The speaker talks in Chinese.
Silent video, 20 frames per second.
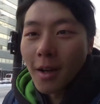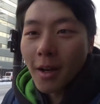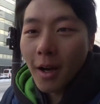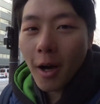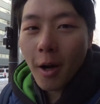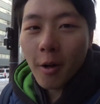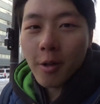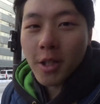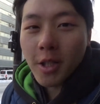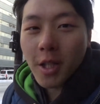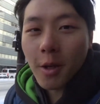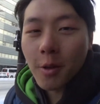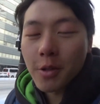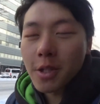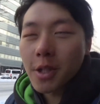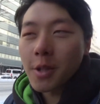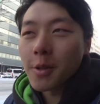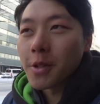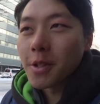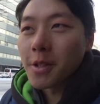好，大家好，
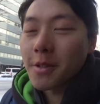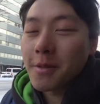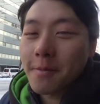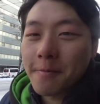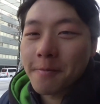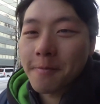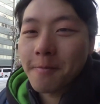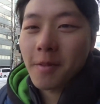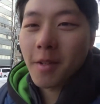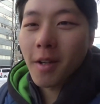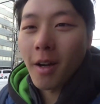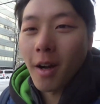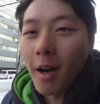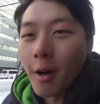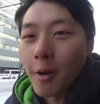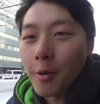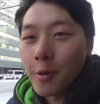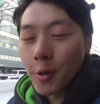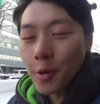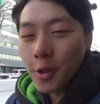杰文。好，
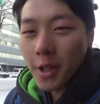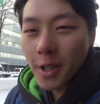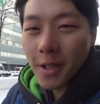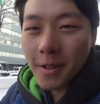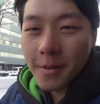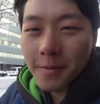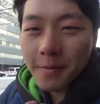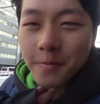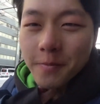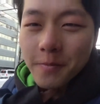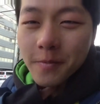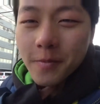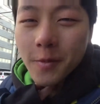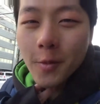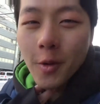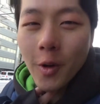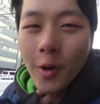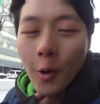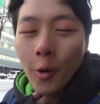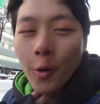有点
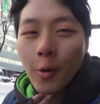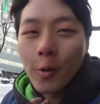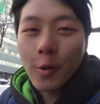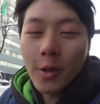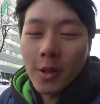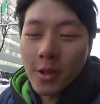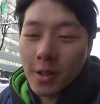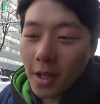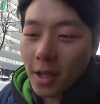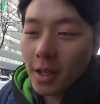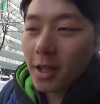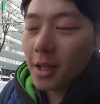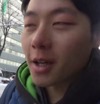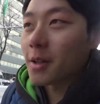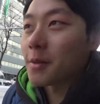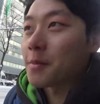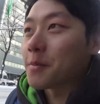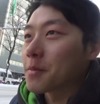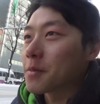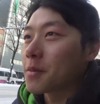喉咙有点沙哑，
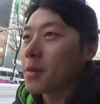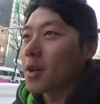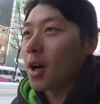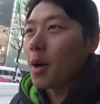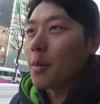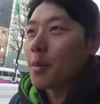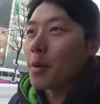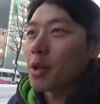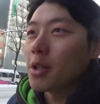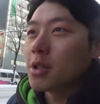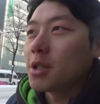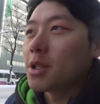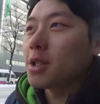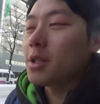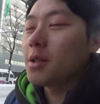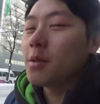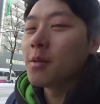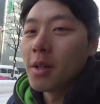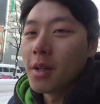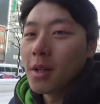好没关
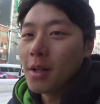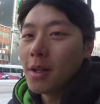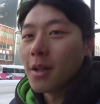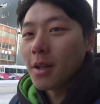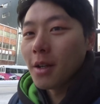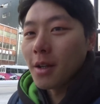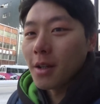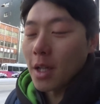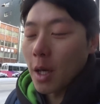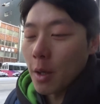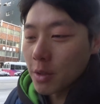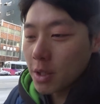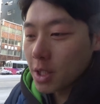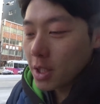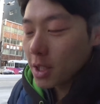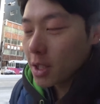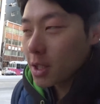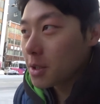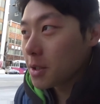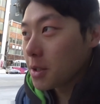系。那我今
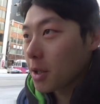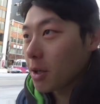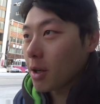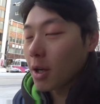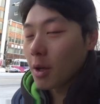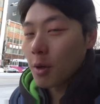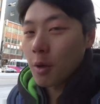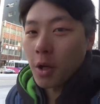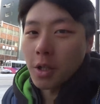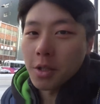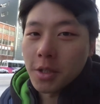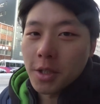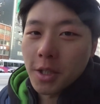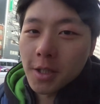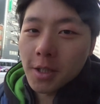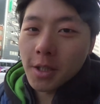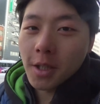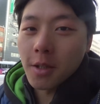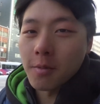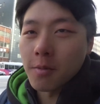天要来换
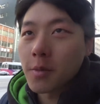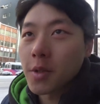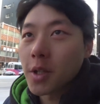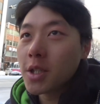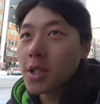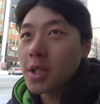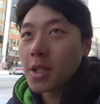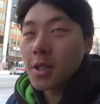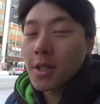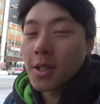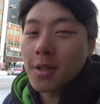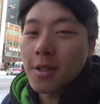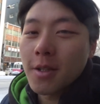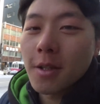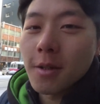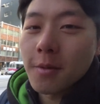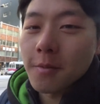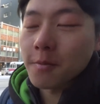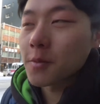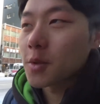签证，更新签
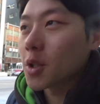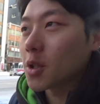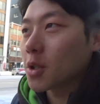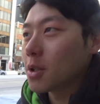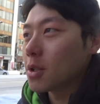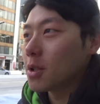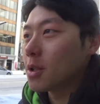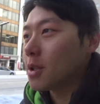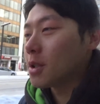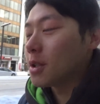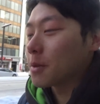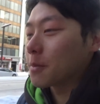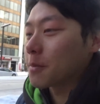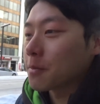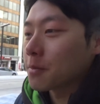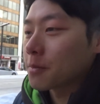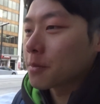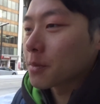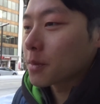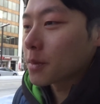证，就是
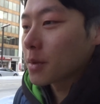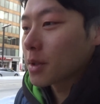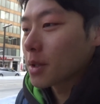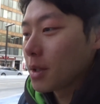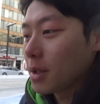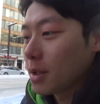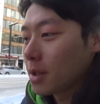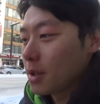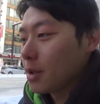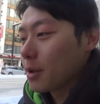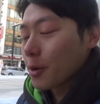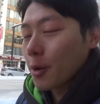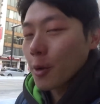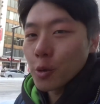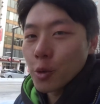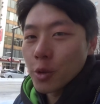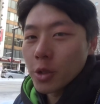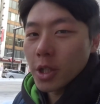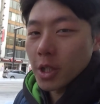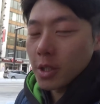工
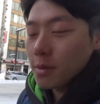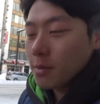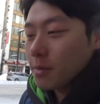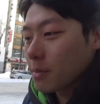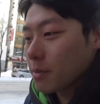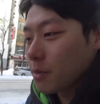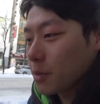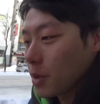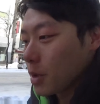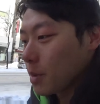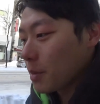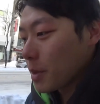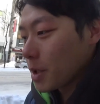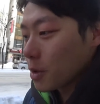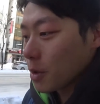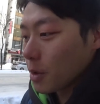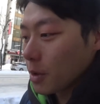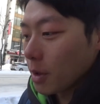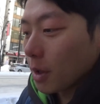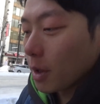作签。对，没
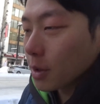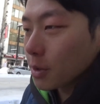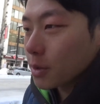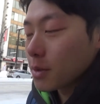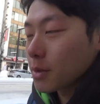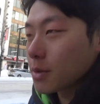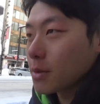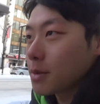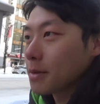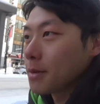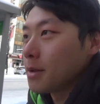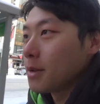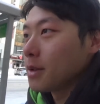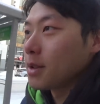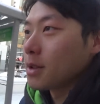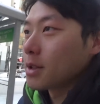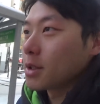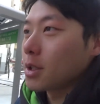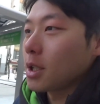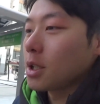错。然后
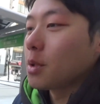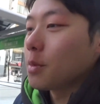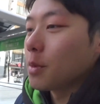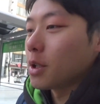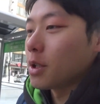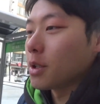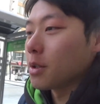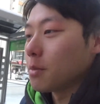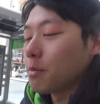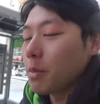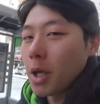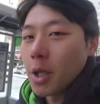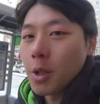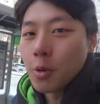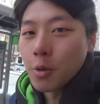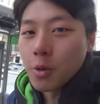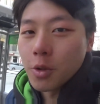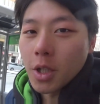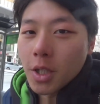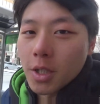在这个迈
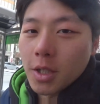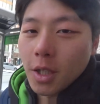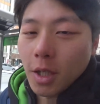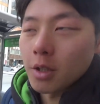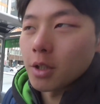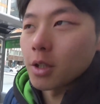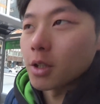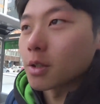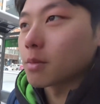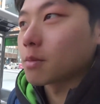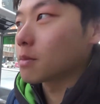入第三年，